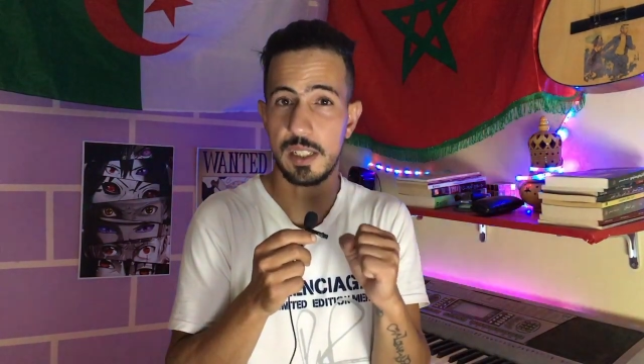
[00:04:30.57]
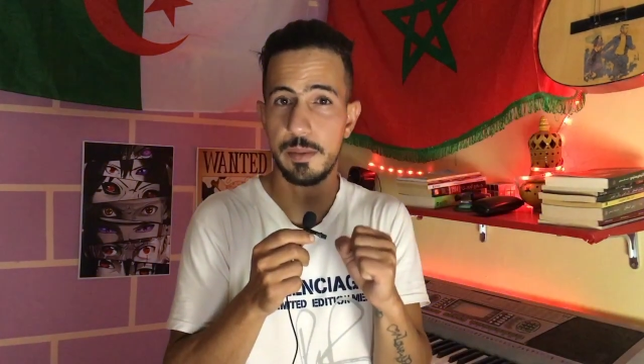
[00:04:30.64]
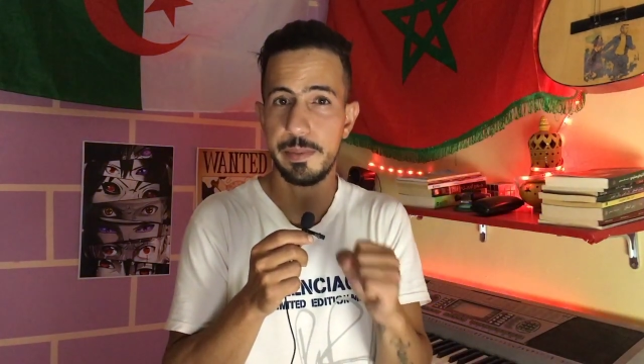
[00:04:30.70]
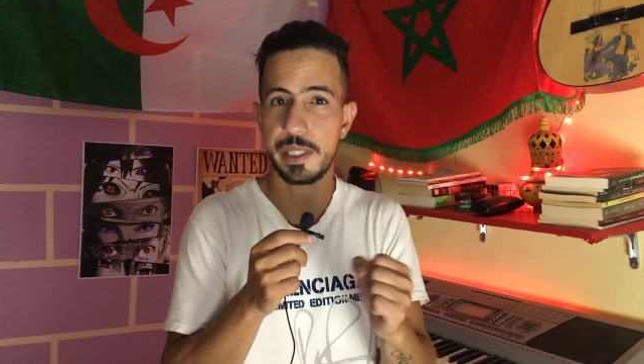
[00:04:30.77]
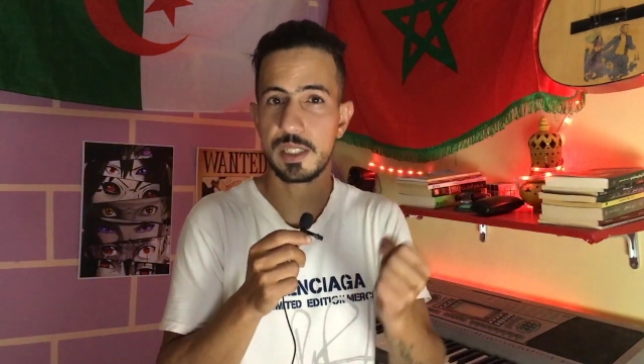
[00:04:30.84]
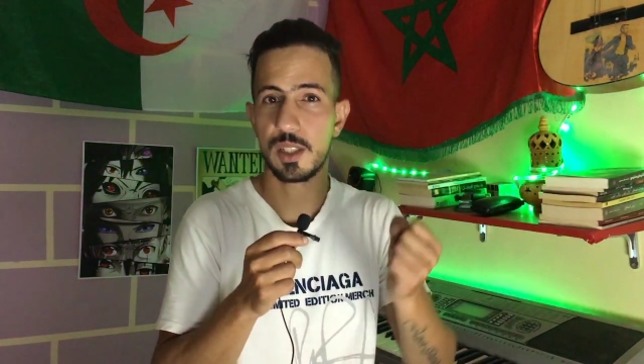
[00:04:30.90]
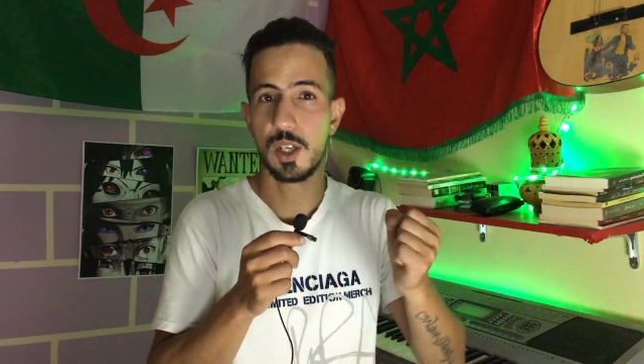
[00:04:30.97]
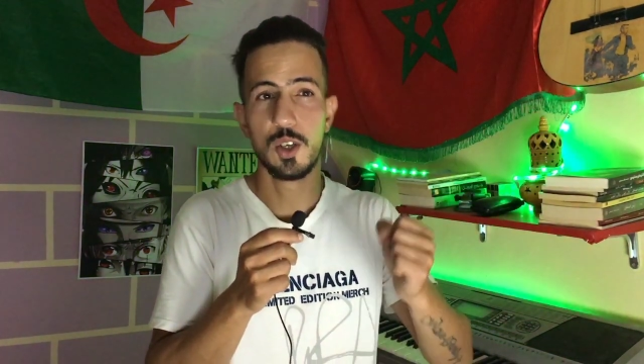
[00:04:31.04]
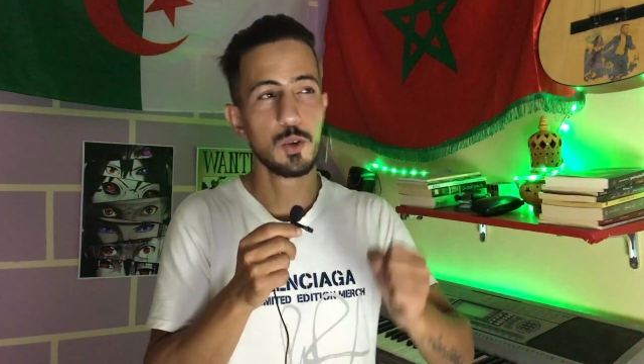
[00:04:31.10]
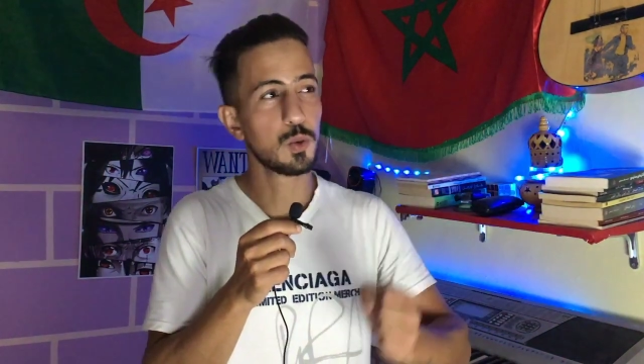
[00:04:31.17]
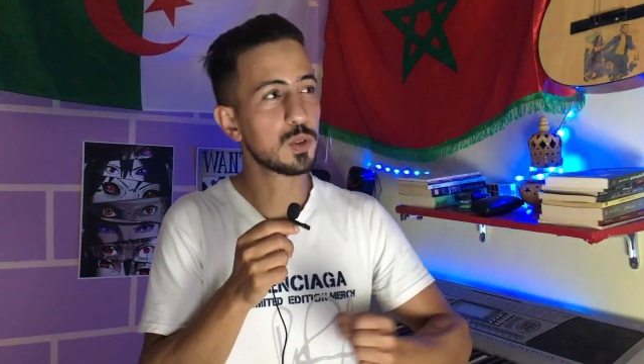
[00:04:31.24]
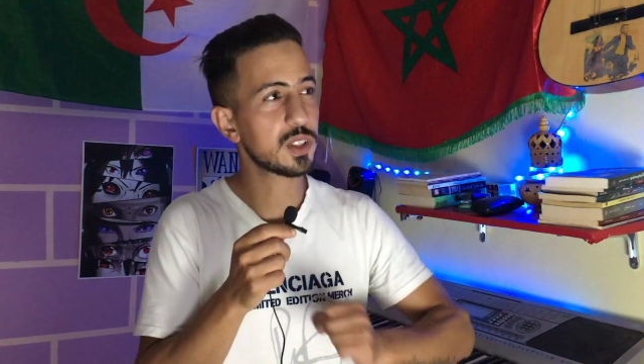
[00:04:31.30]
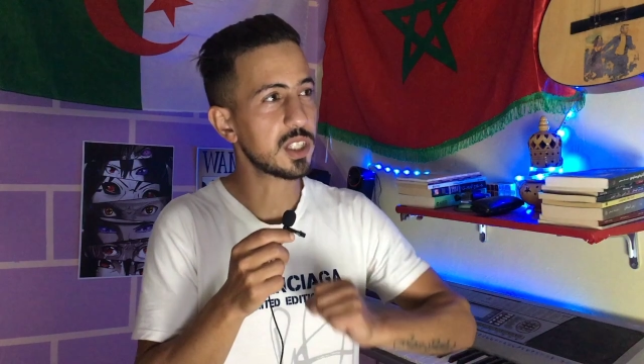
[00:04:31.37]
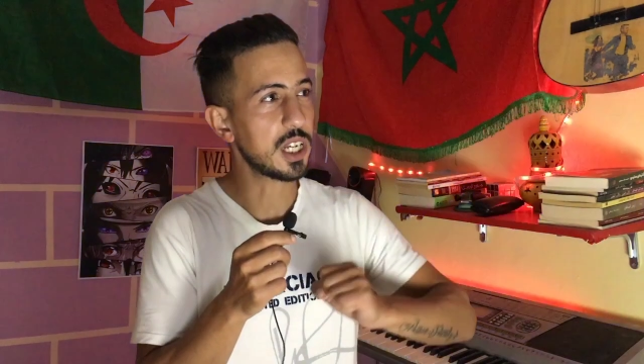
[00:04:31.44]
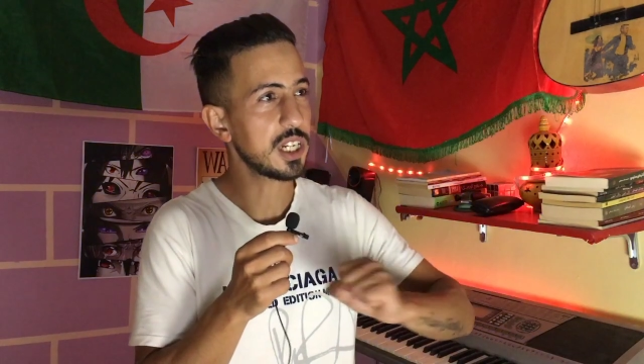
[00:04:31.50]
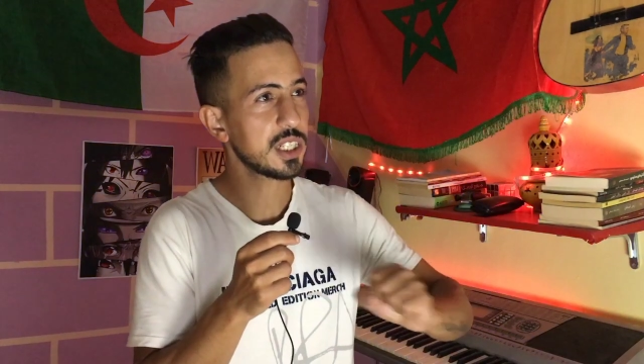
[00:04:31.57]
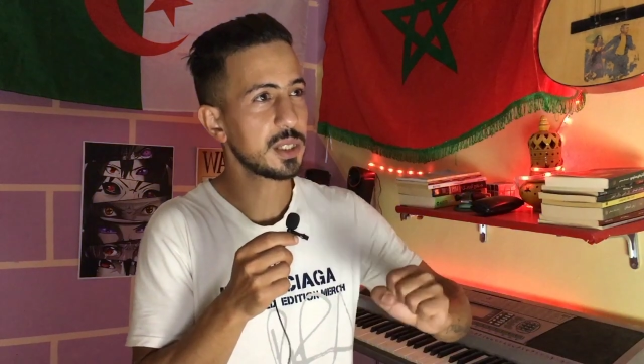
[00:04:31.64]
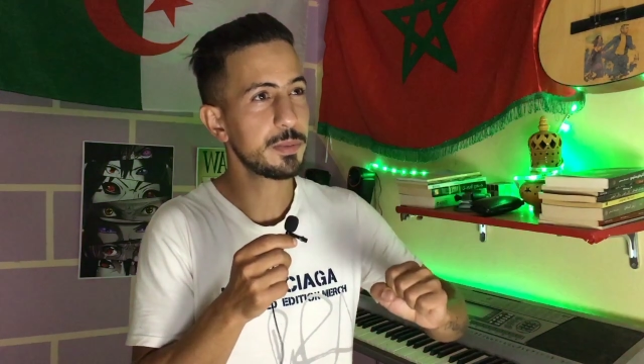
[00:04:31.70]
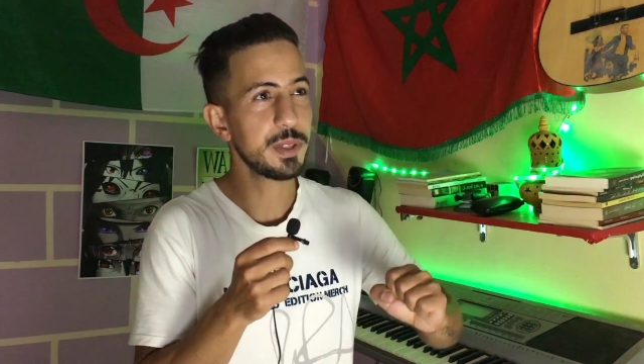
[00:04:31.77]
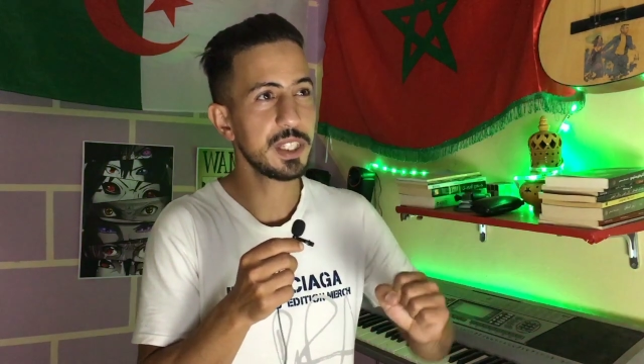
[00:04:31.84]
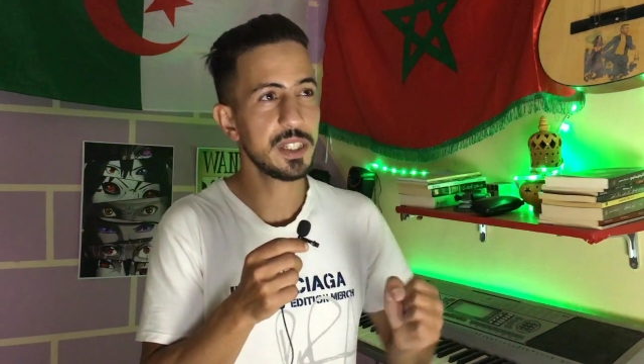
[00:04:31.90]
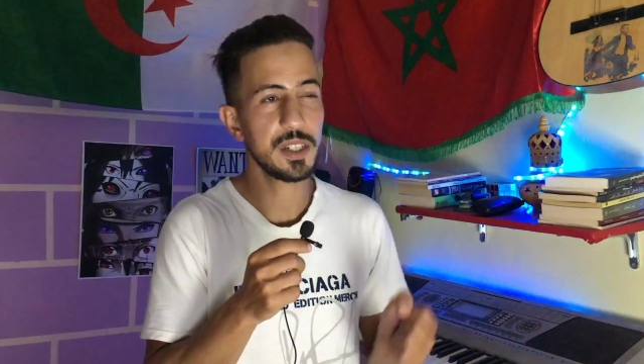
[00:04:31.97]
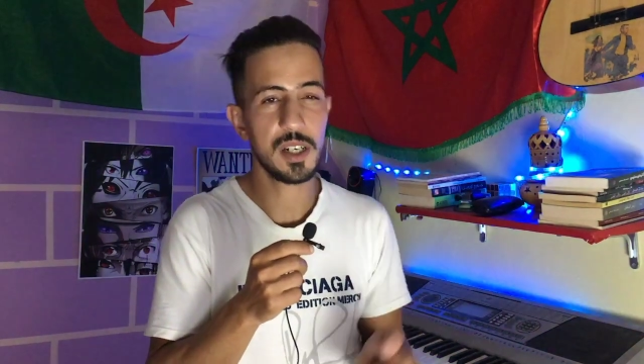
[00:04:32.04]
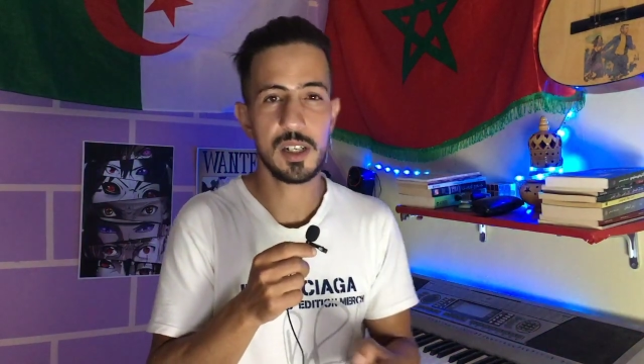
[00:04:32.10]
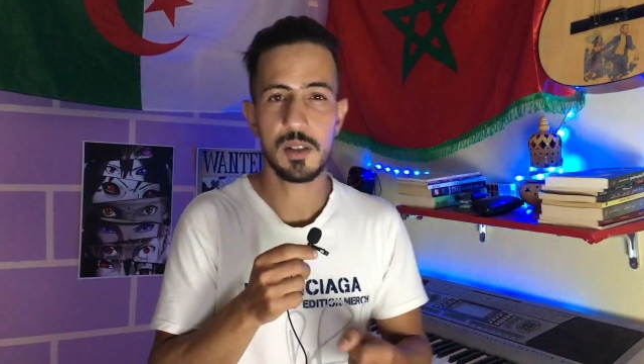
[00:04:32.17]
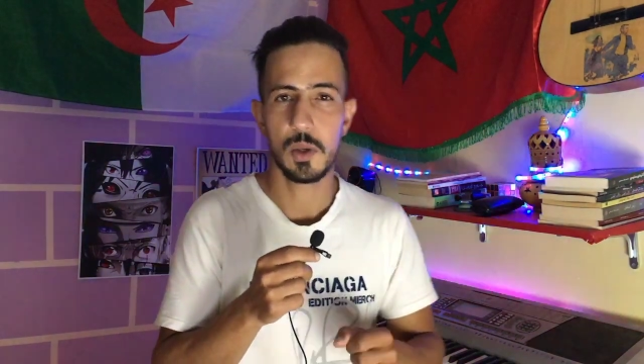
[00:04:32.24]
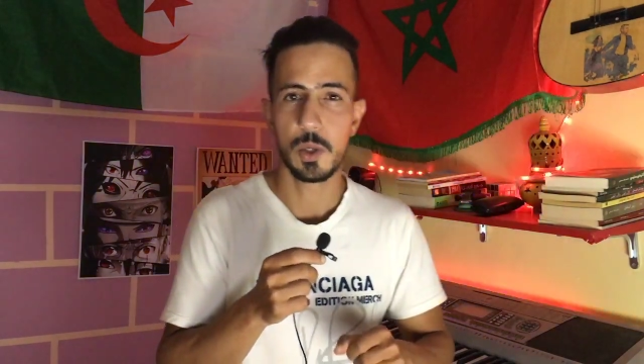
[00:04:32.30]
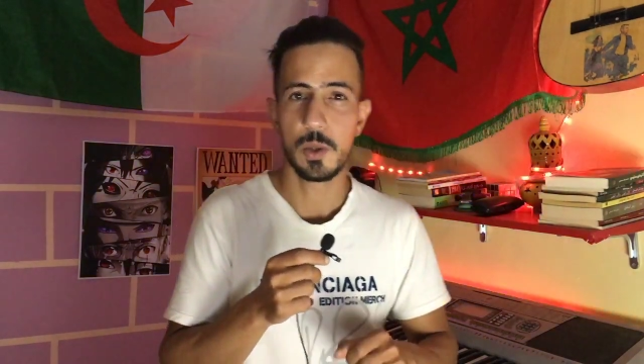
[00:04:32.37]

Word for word: البرد والصاله كبيره